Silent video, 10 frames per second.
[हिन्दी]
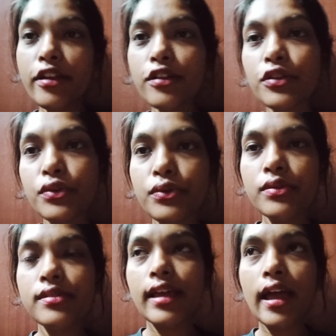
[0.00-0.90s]
ये जो
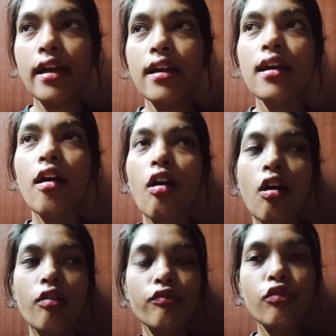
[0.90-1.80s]
रोज़ है
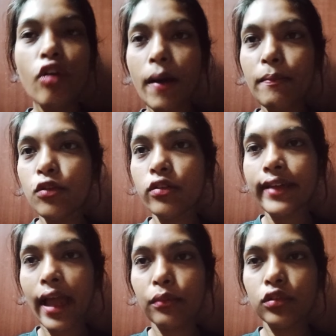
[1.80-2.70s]
वो हम लोग
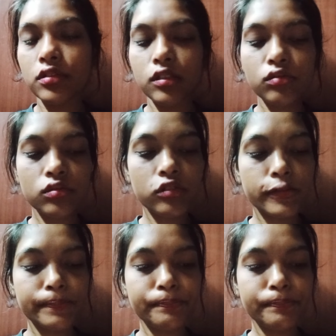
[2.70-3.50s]
क्या बोलते हैं उसको